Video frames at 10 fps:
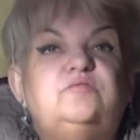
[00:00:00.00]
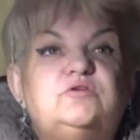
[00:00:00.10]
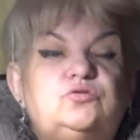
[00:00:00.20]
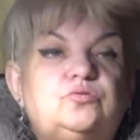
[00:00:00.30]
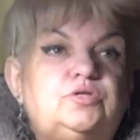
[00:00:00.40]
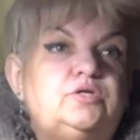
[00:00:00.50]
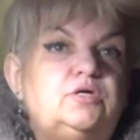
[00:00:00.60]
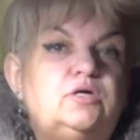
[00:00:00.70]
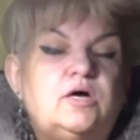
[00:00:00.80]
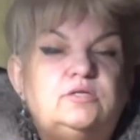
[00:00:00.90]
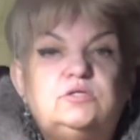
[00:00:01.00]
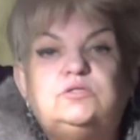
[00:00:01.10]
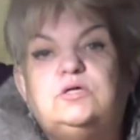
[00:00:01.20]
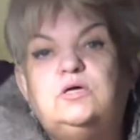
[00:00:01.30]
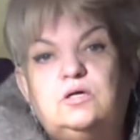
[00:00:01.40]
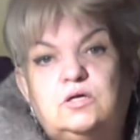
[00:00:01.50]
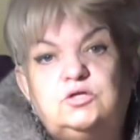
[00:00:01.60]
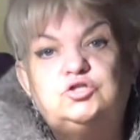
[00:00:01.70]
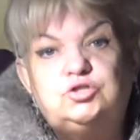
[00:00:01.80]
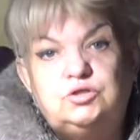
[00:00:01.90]
вас что-то тяготит
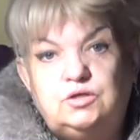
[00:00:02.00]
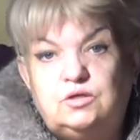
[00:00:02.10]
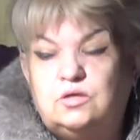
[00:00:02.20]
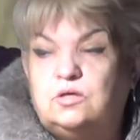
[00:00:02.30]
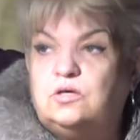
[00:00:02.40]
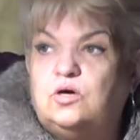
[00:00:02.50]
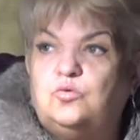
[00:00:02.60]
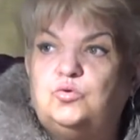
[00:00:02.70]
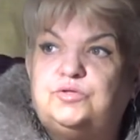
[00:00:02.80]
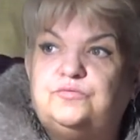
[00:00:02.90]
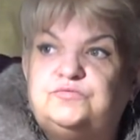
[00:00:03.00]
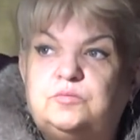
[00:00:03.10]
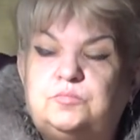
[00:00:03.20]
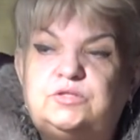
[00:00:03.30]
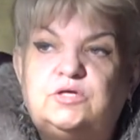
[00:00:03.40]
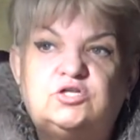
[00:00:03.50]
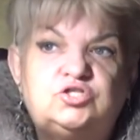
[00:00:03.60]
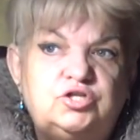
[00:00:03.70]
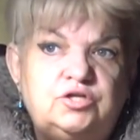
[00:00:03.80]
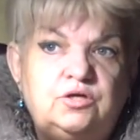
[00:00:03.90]
решительно от
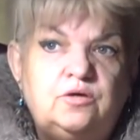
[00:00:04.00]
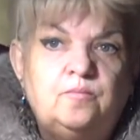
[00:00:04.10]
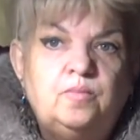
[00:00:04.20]
взаимоотношений